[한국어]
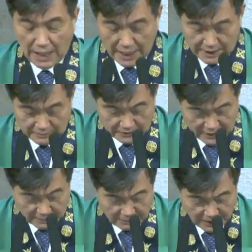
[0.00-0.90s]

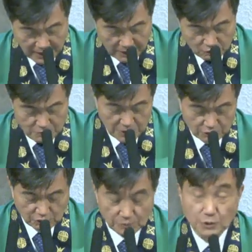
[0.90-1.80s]
아름답게 꾸며
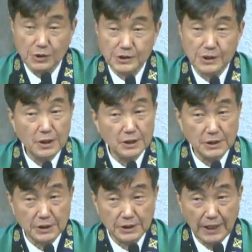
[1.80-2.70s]
줌으로써
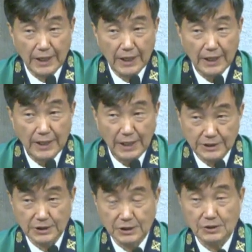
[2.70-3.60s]
그렇게
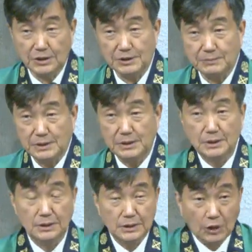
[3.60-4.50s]
하셨던 것입니다.
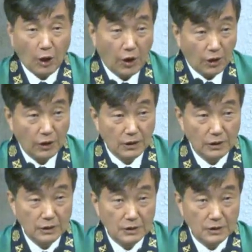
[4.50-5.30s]
더